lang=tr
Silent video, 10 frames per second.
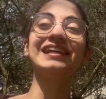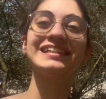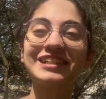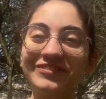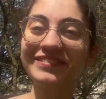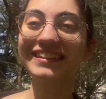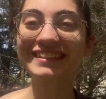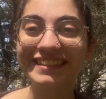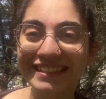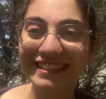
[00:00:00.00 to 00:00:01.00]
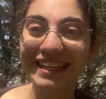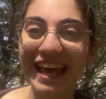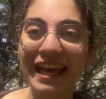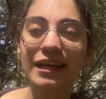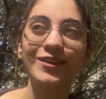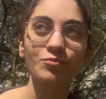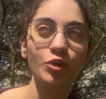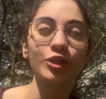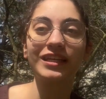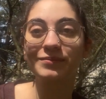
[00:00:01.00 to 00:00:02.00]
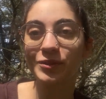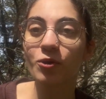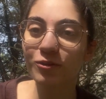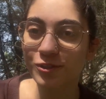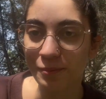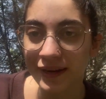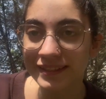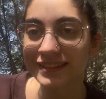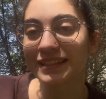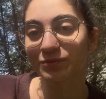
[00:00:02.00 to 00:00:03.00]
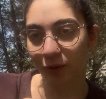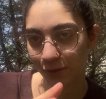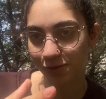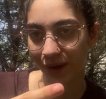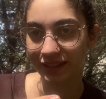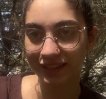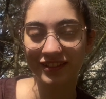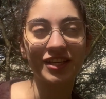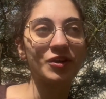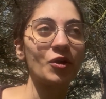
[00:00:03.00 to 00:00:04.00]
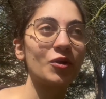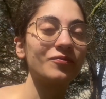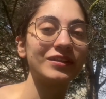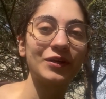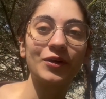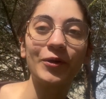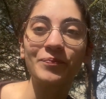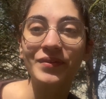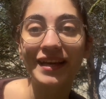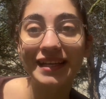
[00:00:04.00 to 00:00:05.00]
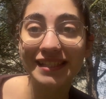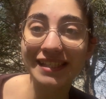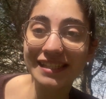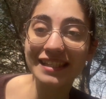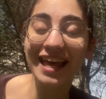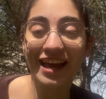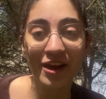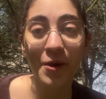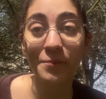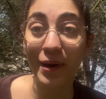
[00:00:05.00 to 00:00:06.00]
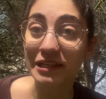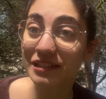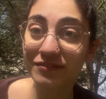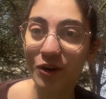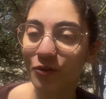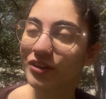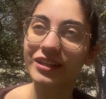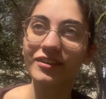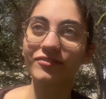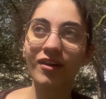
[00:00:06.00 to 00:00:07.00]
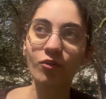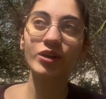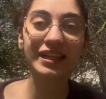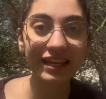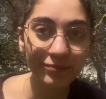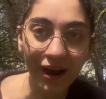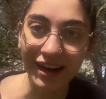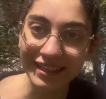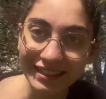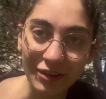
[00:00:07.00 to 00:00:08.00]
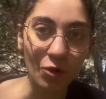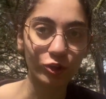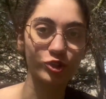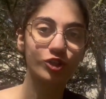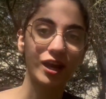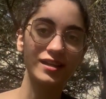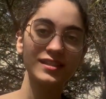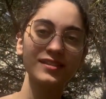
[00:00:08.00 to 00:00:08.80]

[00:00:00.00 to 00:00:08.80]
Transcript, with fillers: Şimdi sizinle bugün 29 Mart, 29 Mart'ta çekiyorum videoyu. Sizinle Mart favori, favorilerim hakkında konuşacağım.